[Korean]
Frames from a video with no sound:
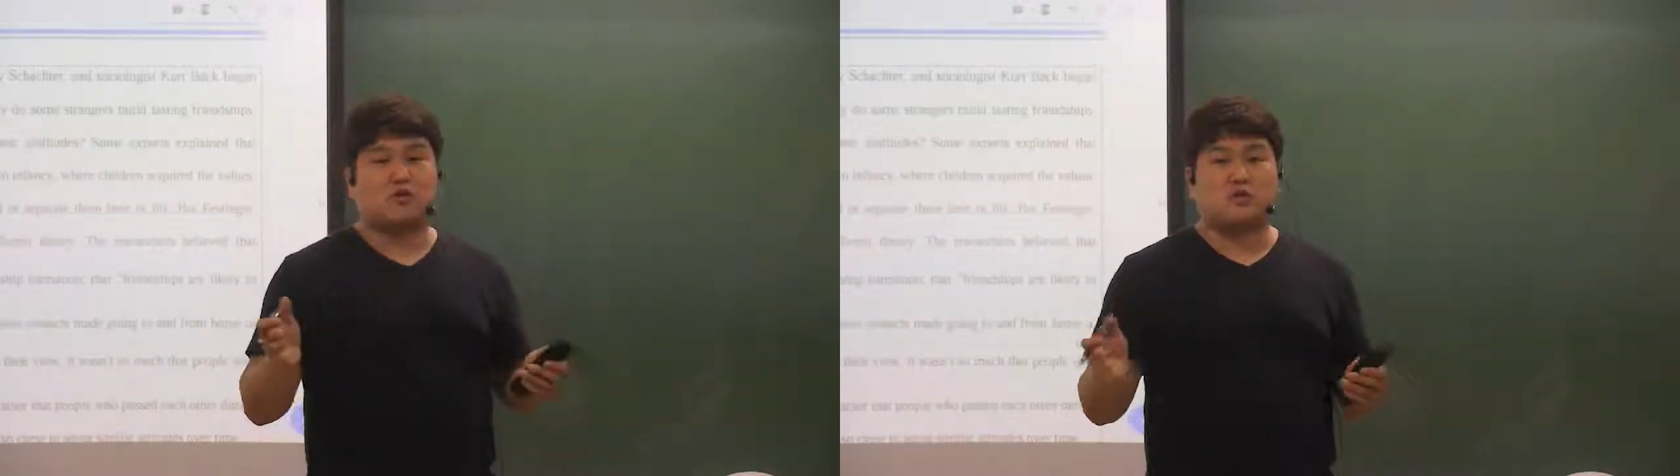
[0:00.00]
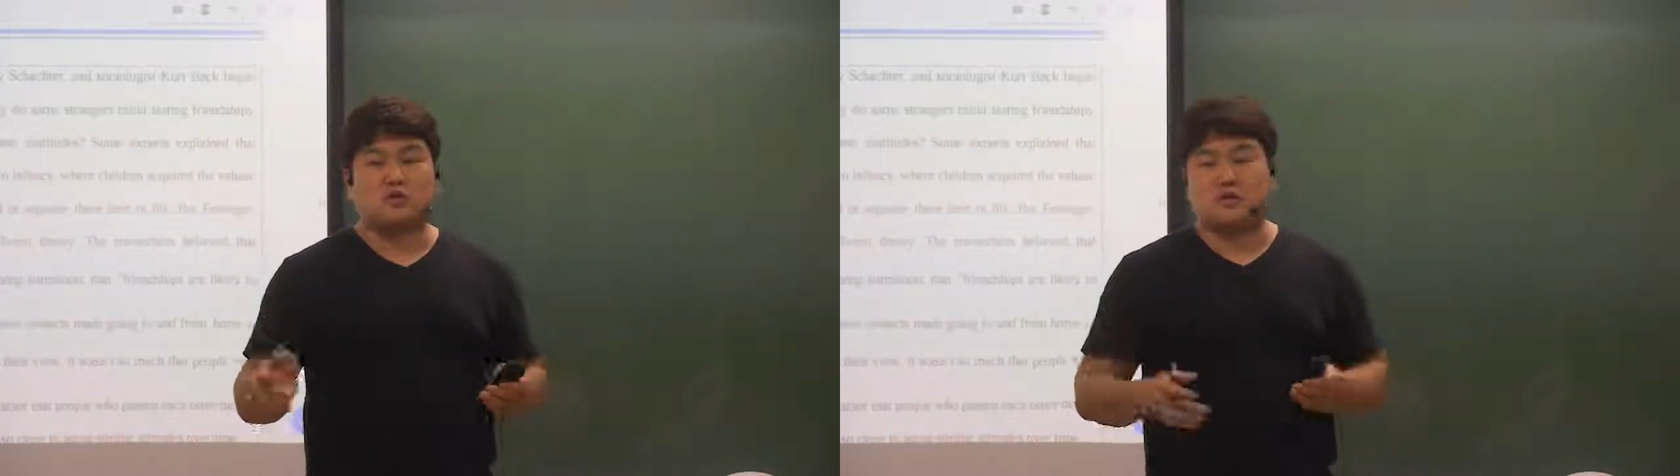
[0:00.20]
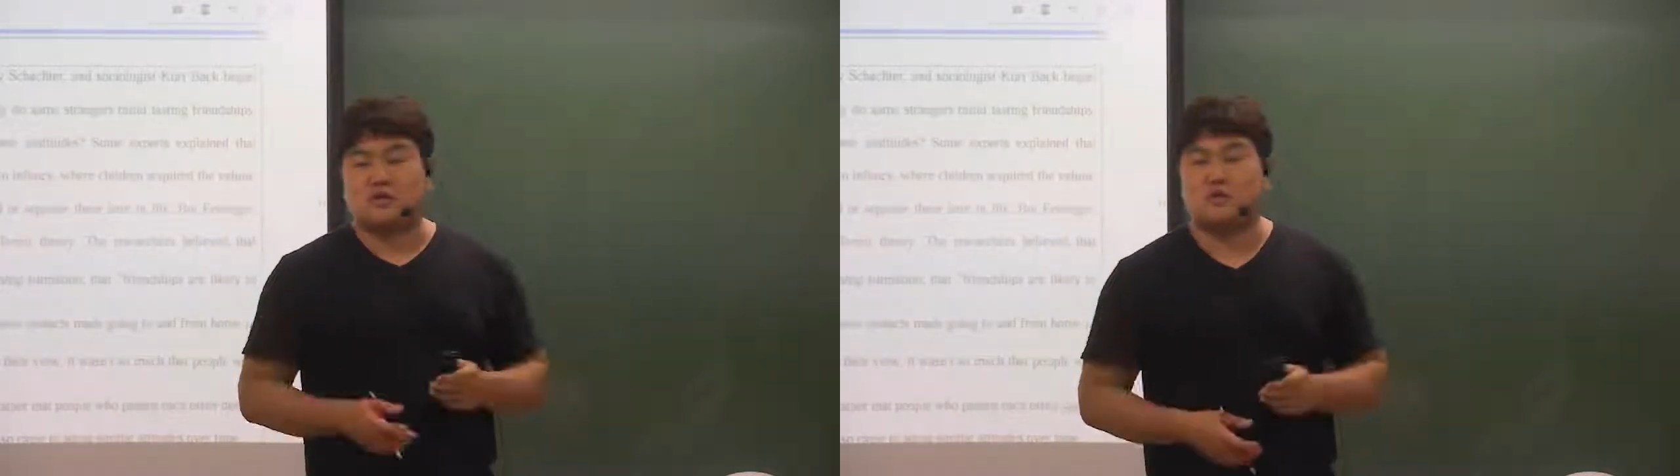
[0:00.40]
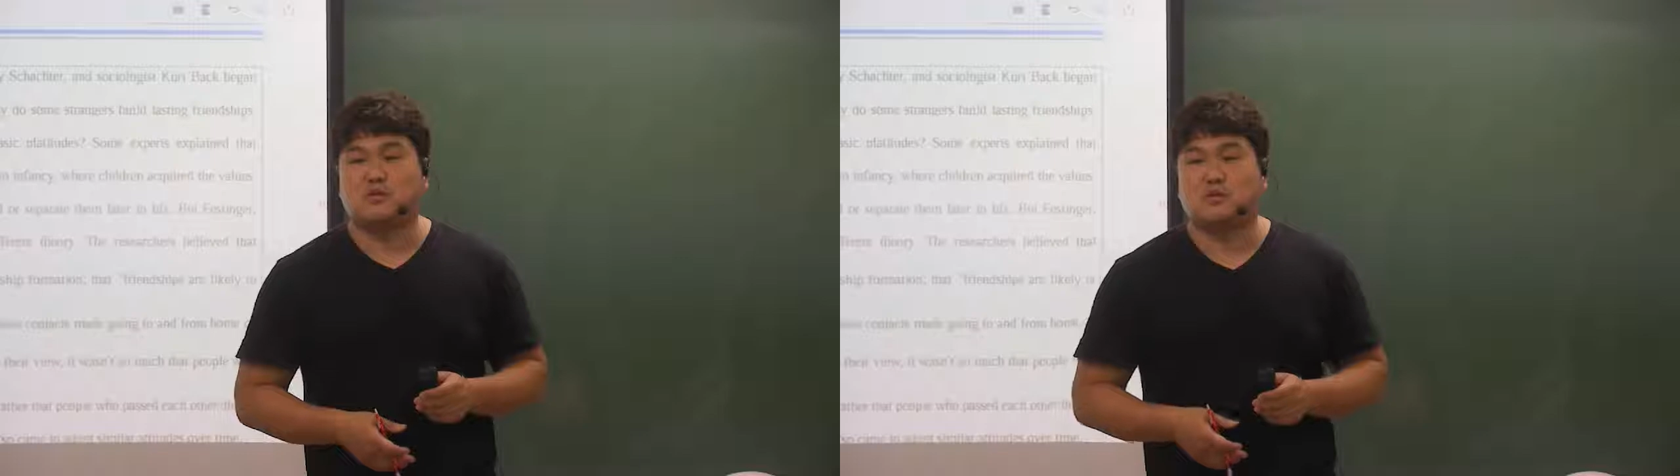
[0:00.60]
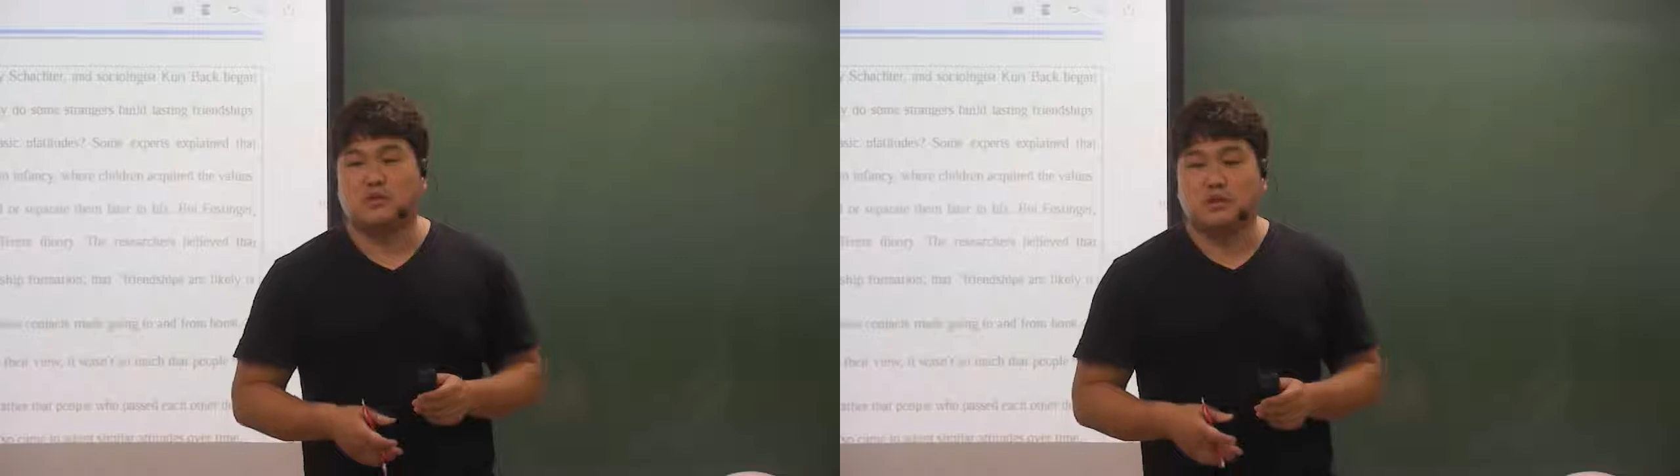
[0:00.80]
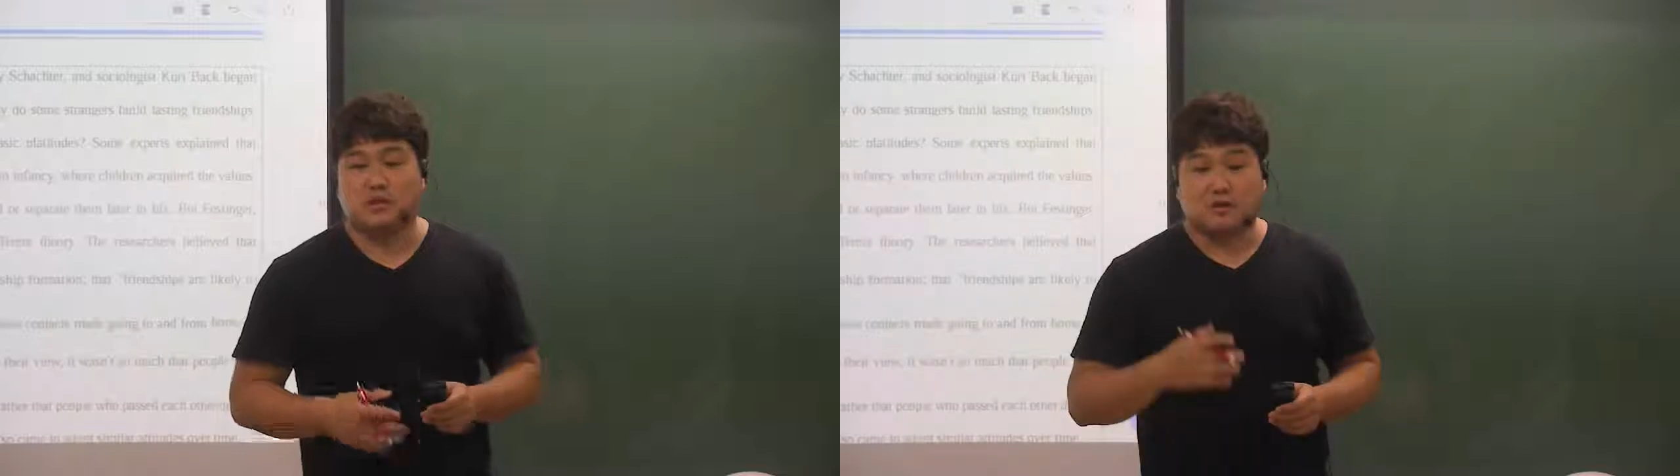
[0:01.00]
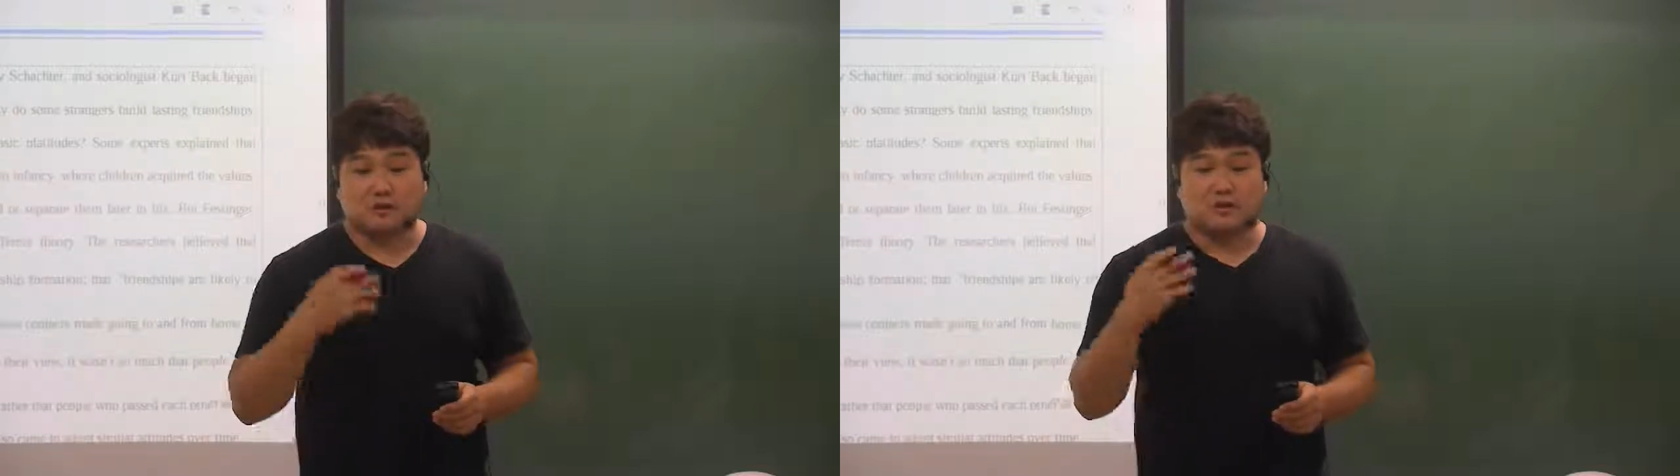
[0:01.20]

고등학교는 여러분이